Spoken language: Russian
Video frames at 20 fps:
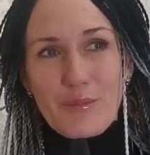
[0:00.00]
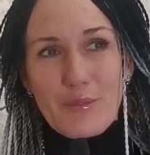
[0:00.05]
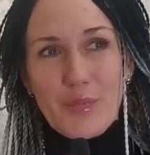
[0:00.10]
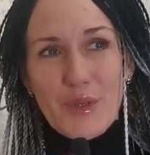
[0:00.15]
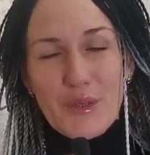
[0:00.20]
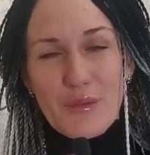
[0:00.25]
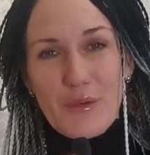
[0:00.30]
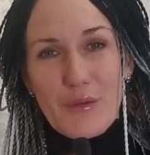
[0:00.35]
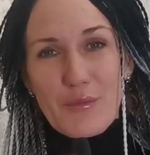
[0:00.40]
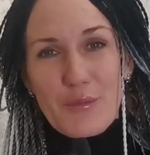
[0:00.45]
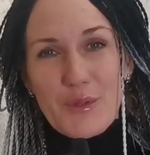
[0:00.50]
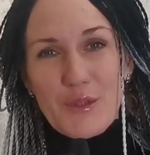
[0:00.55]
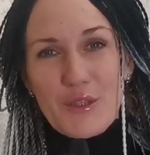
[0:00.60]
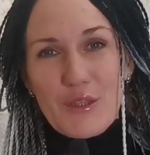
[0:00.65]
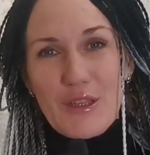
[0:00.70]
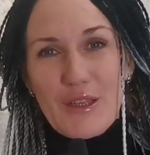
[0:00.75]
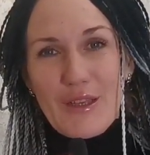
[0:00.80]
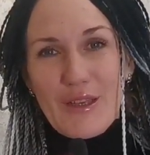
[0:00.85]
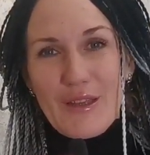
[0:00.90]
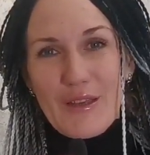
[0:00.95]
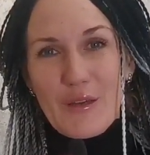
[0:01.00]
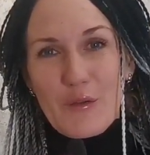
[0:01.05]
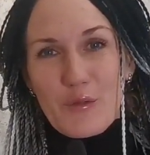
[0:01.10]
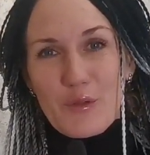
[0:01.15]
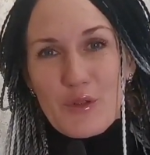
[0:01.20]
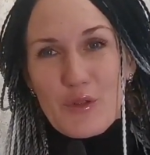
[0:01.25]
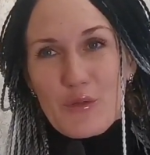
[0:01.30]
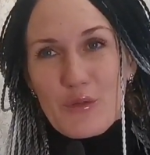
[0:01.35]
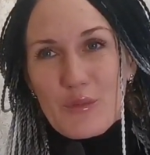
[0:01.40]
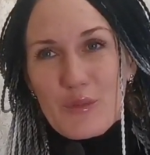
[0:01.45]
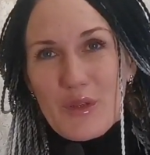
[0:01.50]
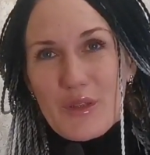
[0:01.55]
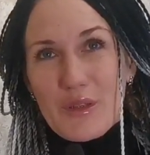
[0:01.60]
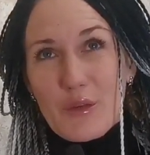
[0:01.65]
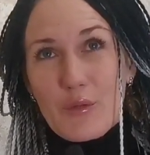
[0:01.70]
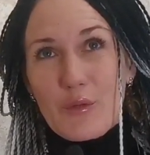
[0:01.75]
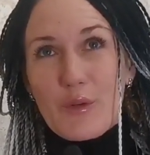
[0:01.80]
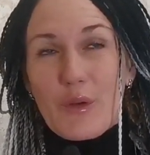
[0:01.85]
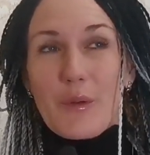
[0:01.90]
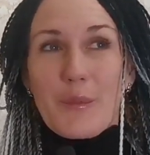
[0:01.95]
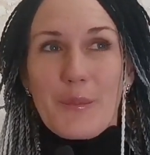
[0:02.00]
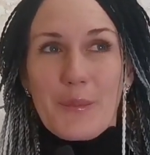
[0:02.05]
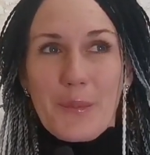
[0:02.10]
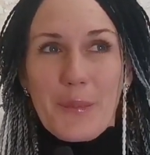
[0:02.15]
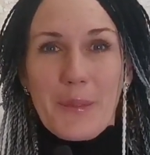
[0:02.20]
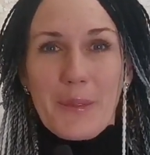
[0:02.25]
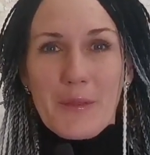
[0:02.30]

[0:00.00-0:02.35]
первое впечатление очень у меня такое,